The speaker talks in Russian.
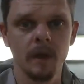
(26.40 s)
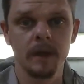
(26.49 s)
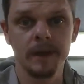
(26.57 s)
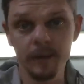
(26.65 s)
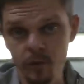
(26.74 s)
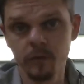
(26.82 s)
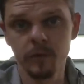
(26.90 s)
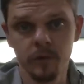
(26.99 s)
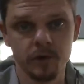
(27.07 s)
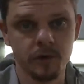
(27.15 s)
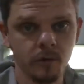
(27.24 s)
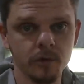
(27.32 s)
Я
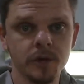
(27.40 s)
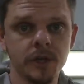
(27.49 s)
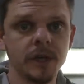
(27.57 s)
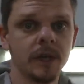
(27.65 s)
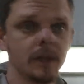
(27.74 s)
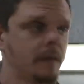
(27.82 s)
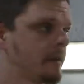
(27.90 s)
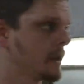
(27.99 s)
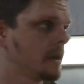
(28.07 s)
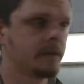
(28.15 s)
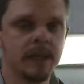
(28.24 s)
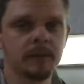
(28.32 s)
думаю, что уже,
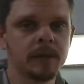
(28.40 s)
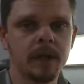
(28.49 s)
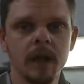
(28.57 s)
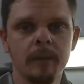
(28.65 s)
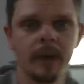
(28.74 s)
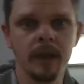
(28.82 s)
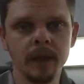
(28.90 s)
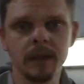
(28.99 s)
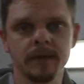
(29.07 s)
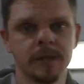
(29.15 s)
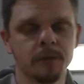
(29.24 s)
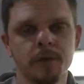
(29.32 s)
наверное, всем стало
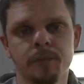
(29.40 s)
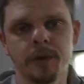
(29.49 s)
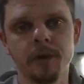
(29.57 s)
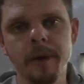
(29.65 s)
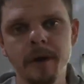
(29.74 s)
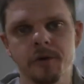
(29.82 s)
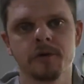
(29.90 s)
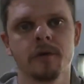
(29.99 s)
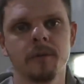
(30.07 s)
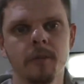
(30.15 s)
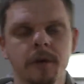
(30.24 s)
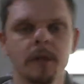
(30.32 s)
понятно, все уже понимают, что
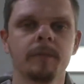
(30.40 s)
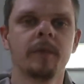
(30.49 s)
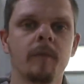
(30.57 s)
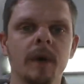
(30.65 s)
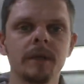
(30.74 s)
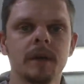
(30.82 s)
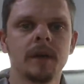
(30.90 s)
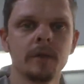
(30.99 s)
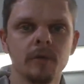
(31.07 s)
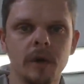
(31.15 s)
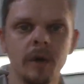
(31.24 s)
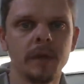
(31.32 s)
работать пневматикой,
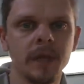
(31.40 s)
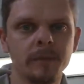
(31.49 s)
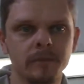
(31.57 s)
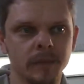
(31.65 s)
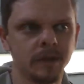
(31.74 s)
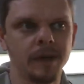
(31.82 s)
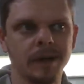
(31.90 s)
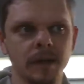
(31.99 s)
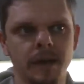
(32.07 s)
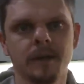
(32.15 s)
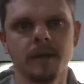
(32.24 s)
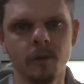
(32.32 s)
ну, как минимум, это
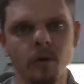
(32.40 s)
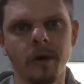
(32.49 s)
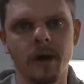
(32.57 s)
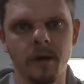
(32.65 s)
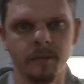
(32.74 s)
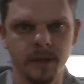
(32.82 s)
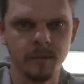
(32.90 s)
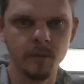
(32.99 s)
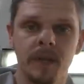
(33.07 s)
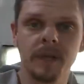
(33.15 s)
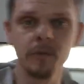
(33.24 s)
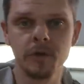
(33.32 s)
конкретно дорого. Потому,
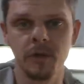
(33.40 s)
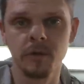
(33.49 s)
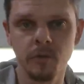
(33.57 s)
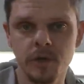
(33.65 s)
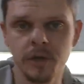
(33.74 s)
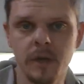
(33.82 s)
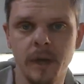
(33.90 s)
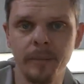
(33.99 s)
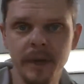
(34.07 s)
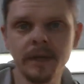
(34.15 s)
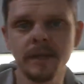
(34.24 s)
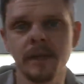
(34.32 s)
потому что нужен
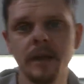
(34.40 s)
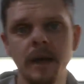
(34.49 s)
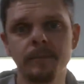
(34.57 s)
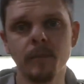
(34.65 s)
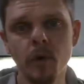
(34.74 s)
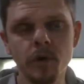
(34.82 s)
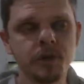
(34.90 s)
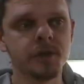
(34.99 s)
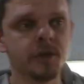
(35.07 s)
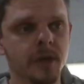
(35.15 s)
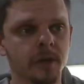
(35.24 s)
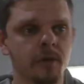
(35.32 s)
компрессор, да,
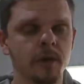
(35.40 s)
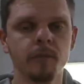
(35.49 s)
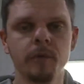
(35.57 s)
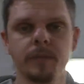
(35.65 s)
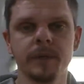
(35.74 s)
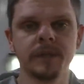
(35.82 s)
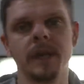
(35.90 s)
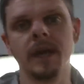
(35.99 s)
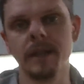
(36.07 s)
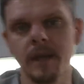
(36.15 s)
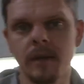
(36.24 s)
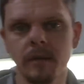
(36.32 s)
мощный, который будет
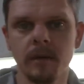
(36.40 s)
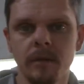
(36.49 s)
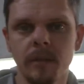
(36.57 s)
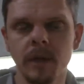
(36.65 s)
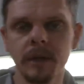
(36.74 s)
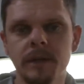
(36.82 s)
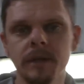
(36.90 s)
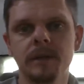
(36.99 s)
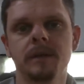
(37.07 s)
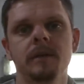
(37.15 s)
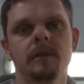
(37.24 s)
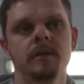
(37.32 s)
постоянно э,
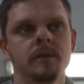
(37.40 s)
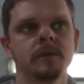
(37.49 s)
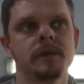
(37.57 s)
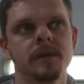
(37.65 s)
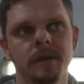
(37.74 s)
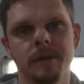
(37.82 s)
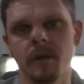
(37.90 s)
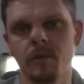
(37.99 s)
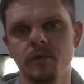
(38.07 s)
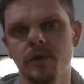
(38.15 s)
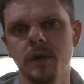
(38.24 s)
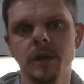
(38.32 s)
молотить, то есть это
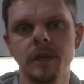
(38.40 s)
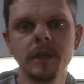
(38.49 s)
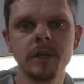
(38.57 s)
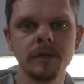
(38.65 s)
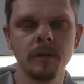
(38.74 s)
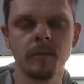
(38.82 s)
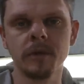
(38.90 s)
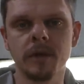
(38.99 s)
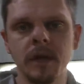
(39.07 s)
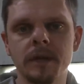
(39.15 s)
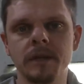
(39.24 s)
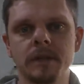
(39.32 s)
куча электричества будет
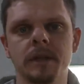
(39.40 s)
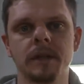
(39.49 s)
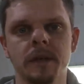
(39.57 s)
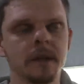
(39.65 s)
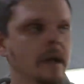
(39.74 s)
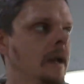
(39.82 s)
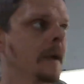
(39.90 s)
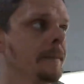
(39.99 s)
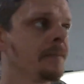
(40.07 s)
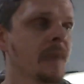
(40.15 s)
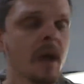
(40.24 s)
тратиться и так далее.